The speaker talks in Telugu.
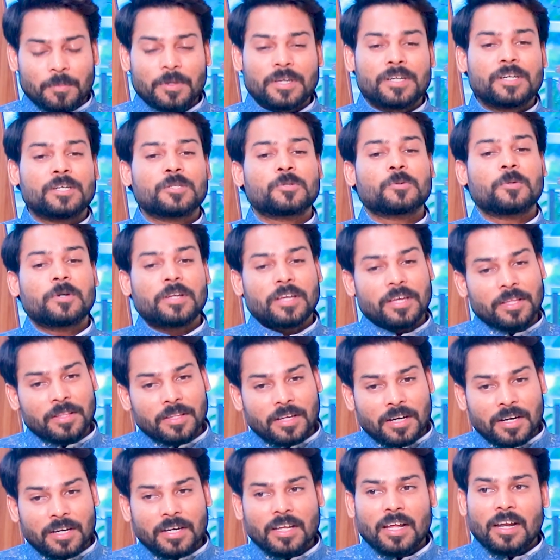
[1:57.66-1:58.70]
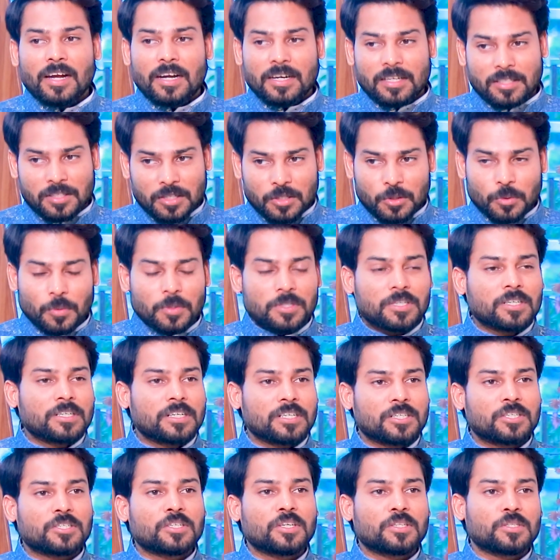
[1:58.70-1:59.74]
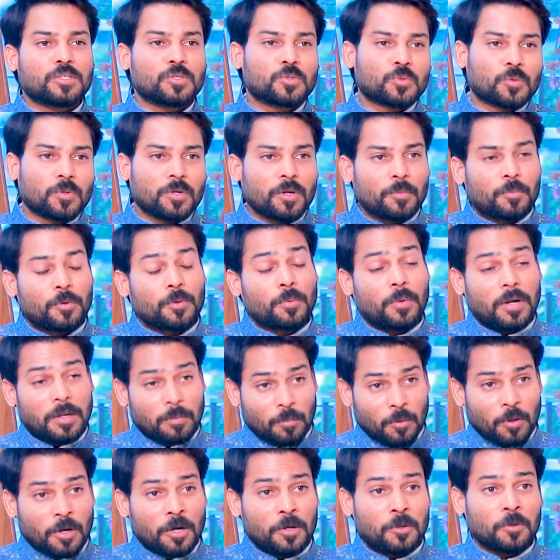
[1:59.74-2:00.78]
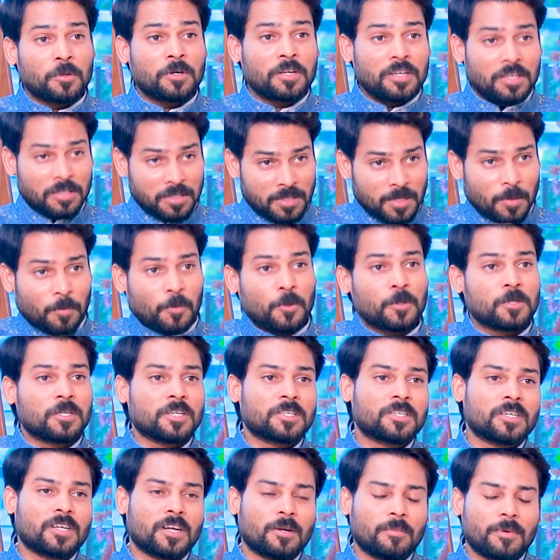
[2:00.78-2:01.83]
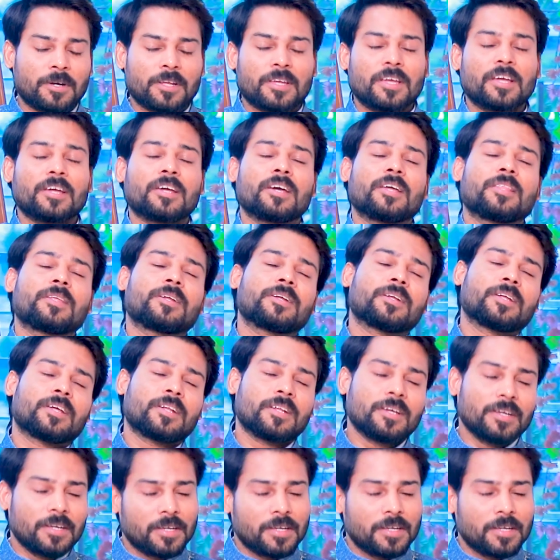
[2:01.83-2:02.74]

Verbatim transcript: పేరెంట్స్ hmm. కూడా ఏందనంటే అలాంటి సిచ్యువేషన్ డిసిజన్ తీసుకున్నప్పుడు వాళ్ళు ముంగటుండి సపోర్ట్ చేశారు అనమాట ఏం కదరా నాన్న